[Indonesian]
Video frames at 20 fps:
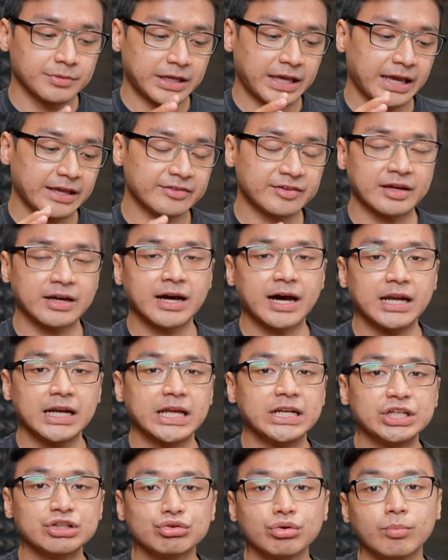casing
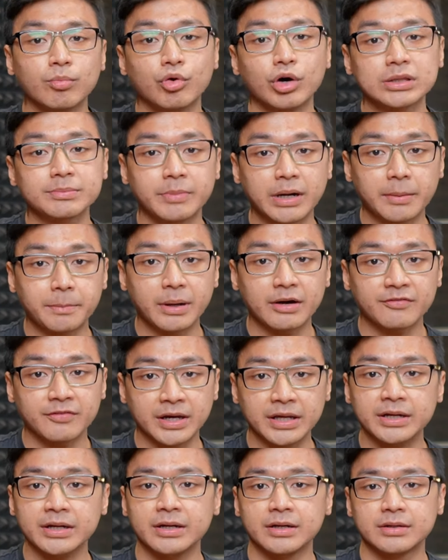kalian itu muat berapa
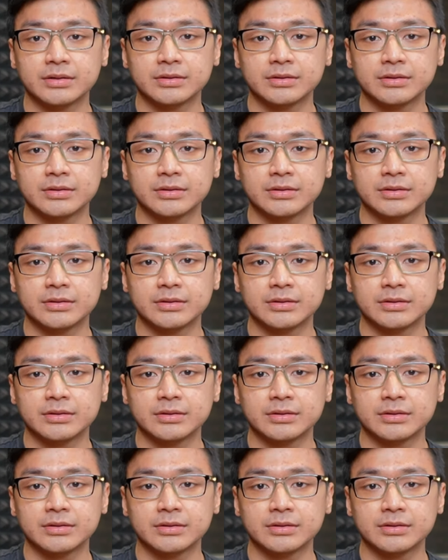fan.